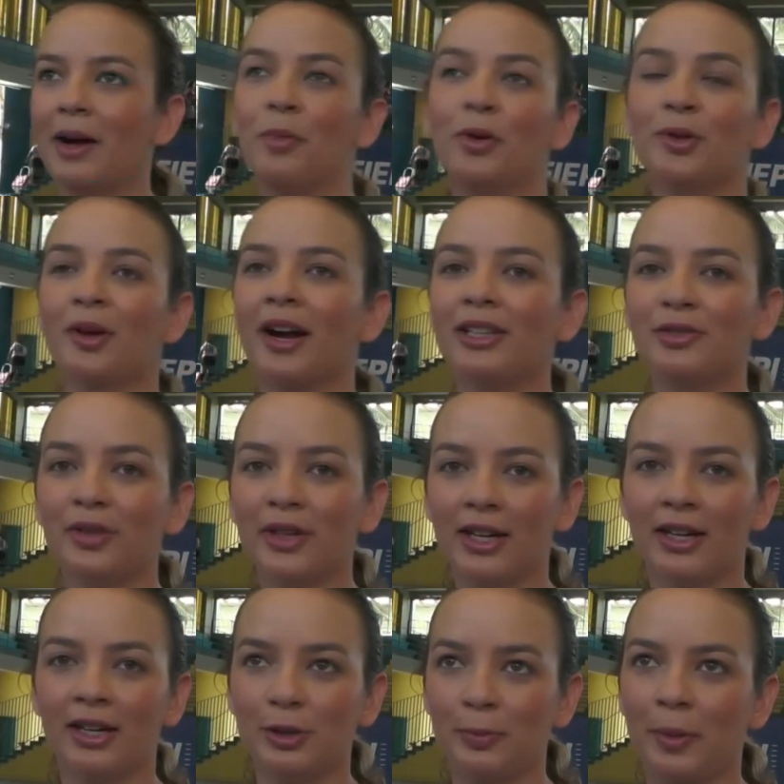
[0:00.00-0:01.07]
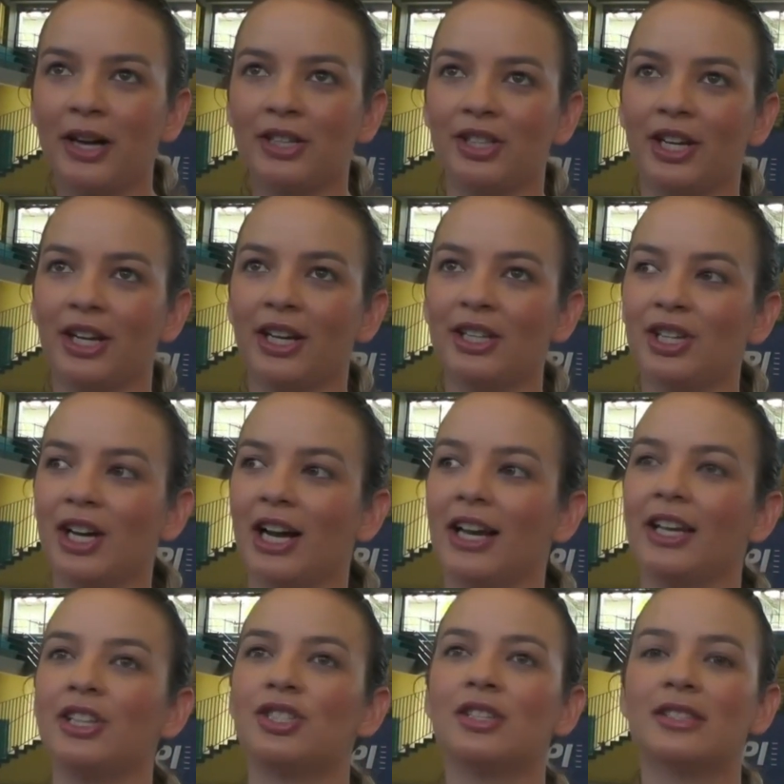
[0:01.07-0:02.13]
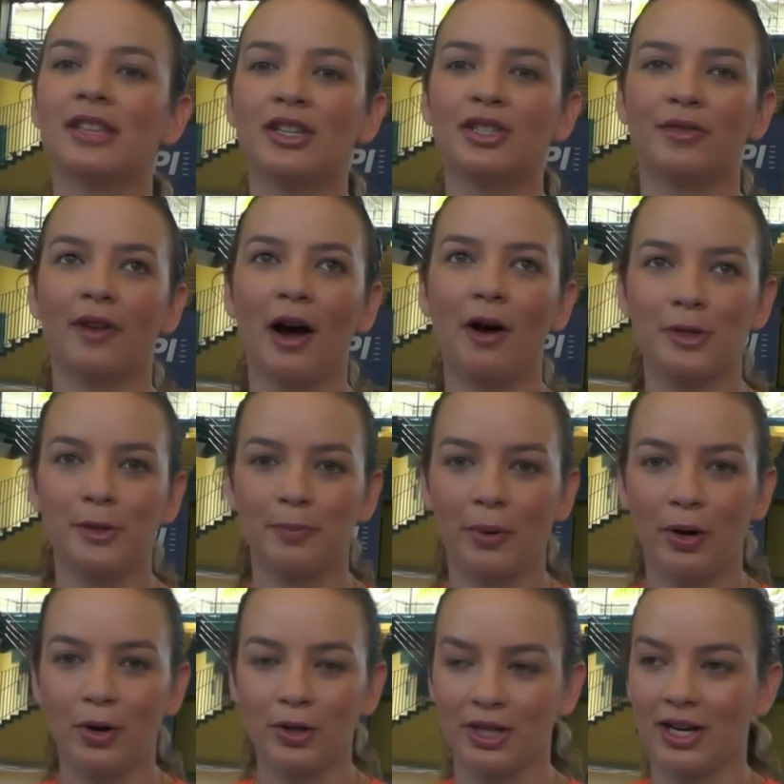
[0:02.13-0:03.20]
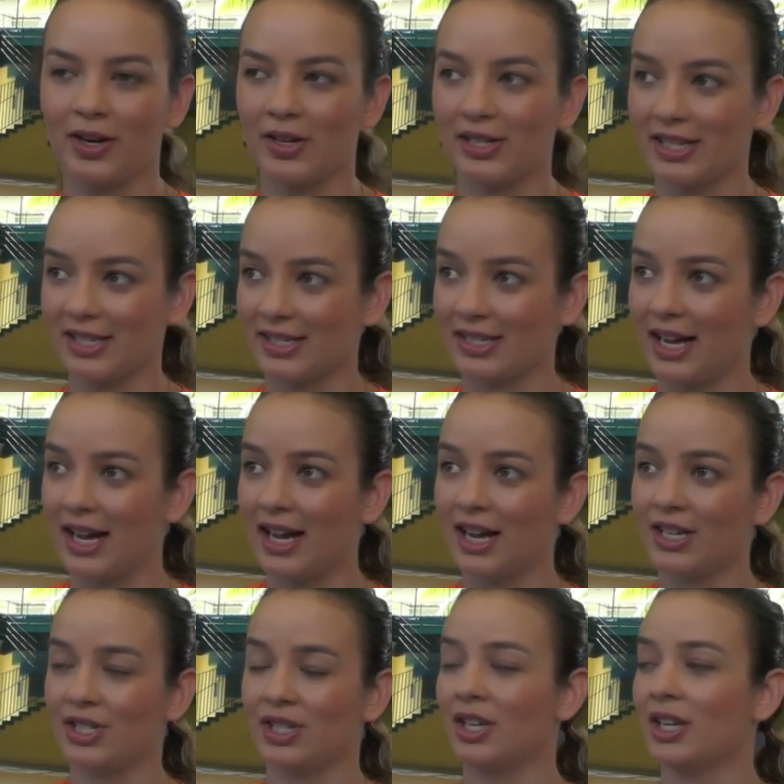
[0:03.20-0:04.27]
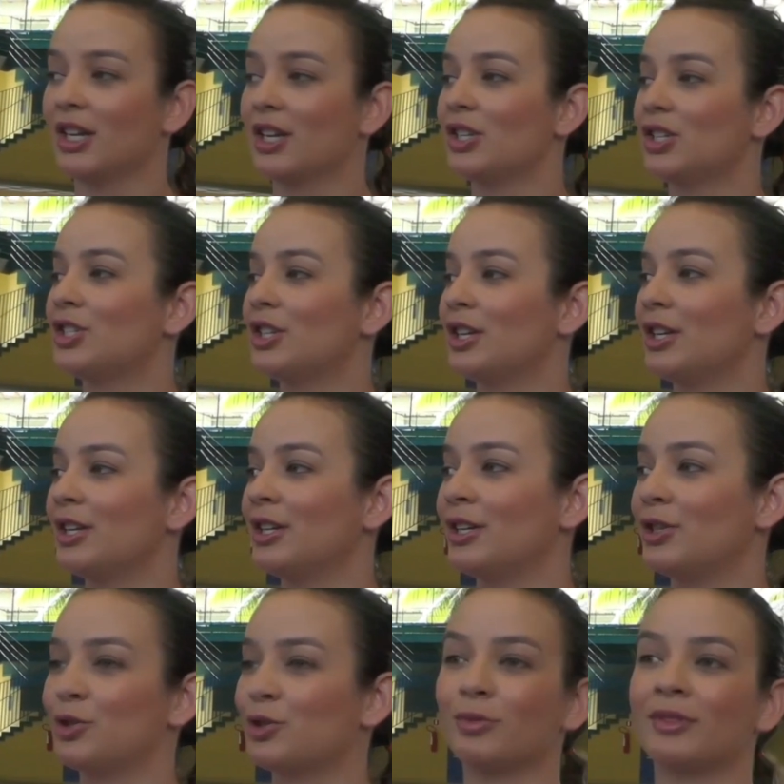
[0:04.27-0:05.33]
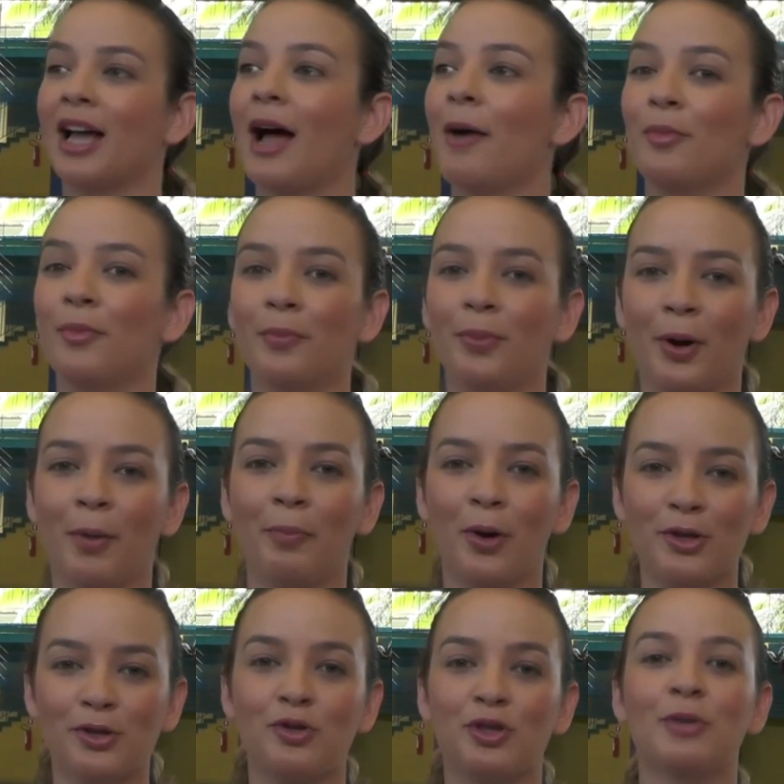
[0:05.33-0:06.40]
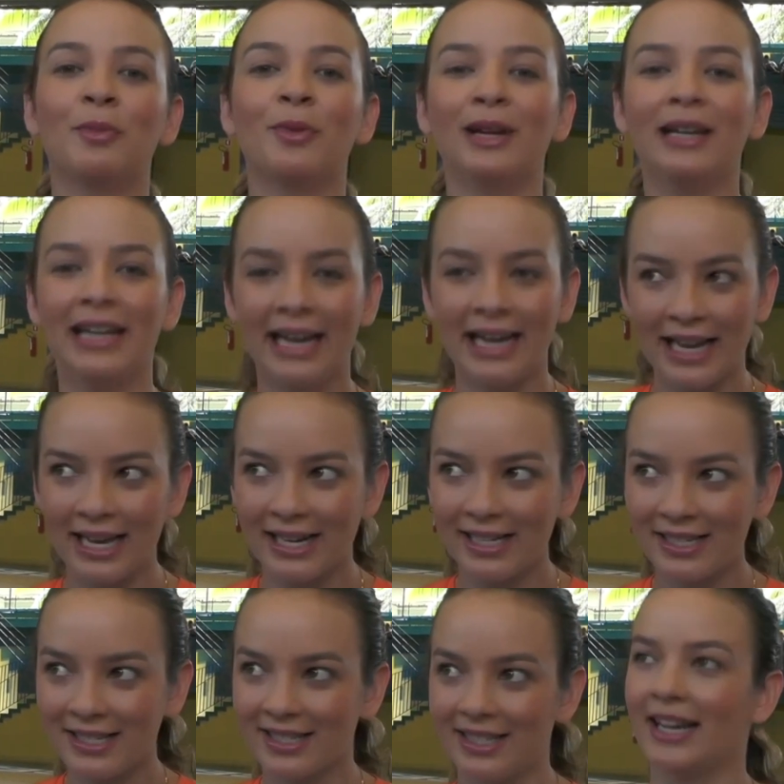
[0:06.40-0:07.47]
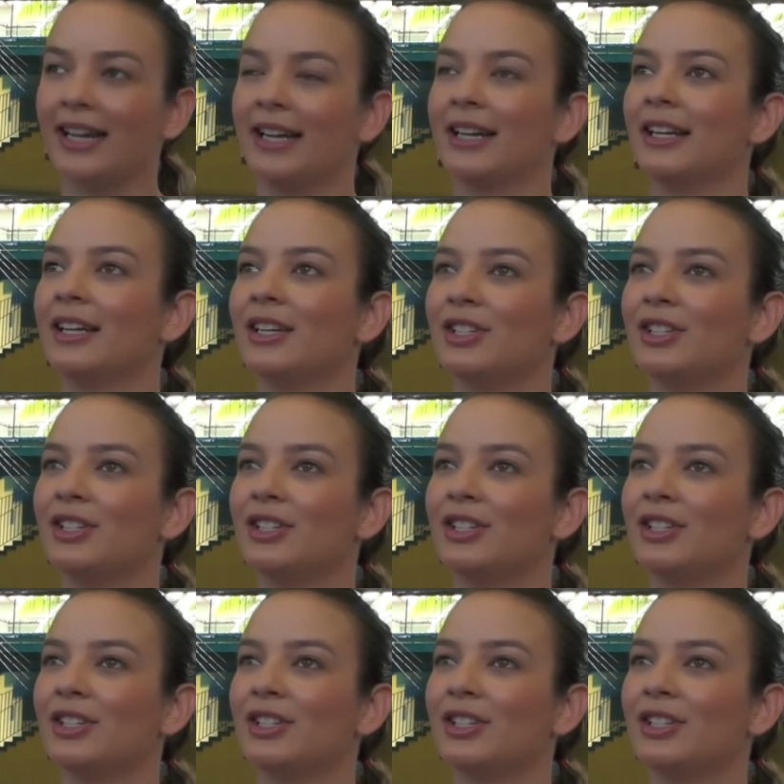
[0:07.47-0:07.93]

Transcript: É muito gratificante para a gente, além de incentivar o esporte na nossa cidade, de juntar propósitos de mulheres, né?